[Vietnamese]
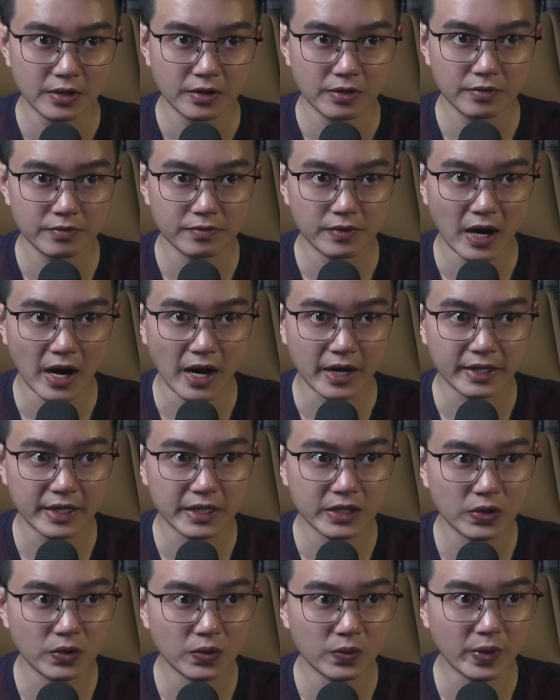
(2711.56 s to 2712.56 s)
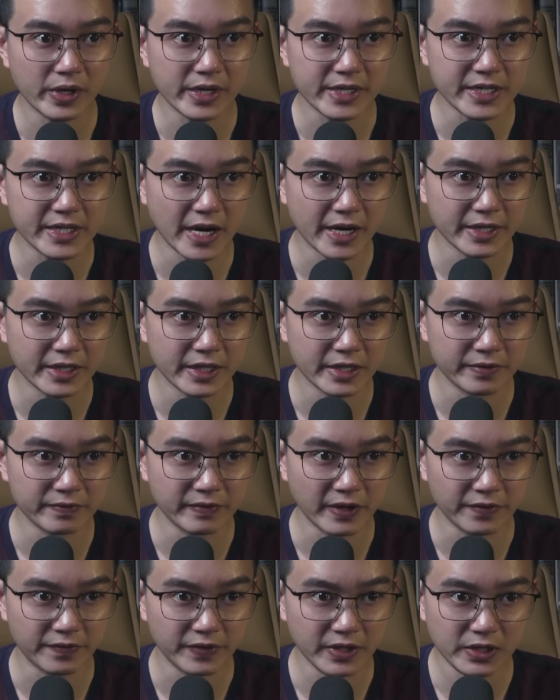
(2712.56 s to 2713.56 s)
Và khi cô quay sang nhìn
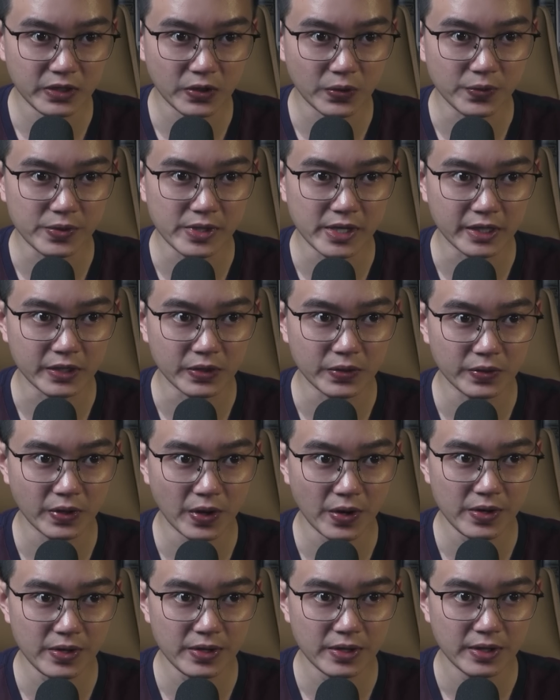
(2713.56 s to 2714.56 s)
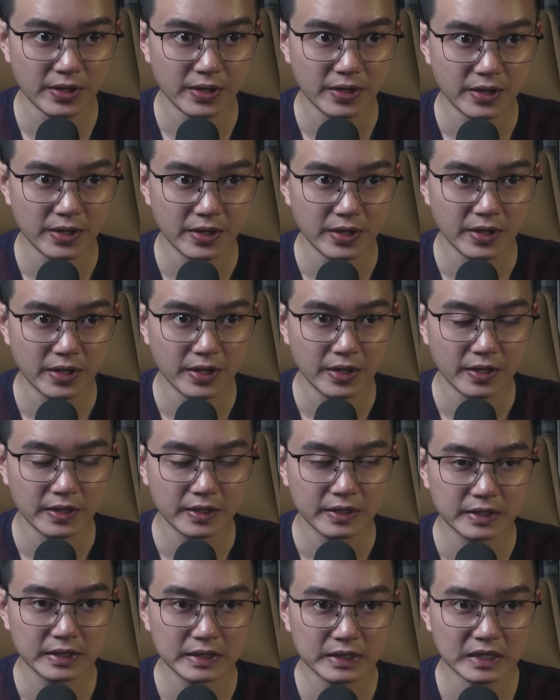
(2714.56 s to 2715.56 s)
về phía chủ nhân của nó
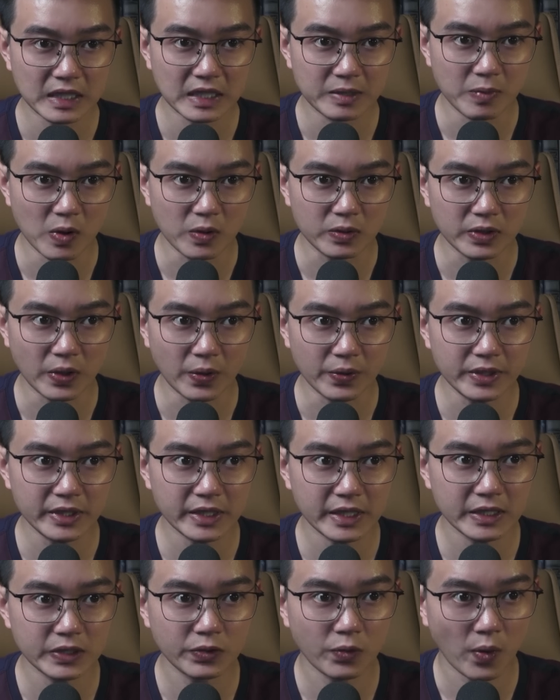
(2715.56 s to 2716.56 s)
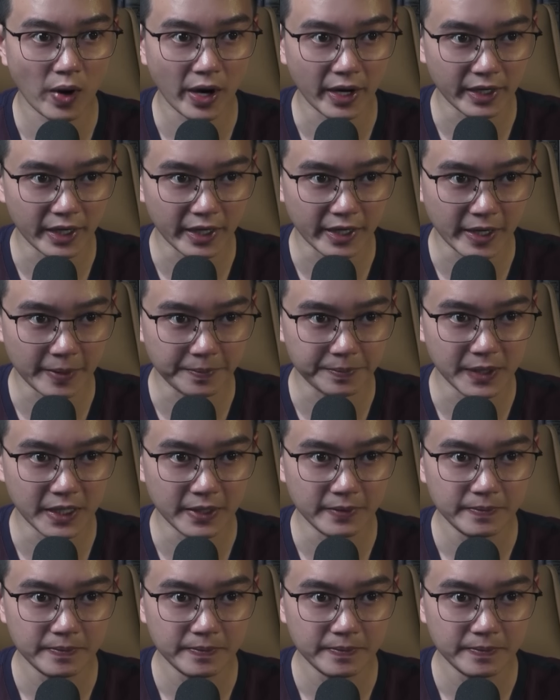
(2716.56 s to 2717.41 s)
thì một nỗi kinh hoàng lại ập đến.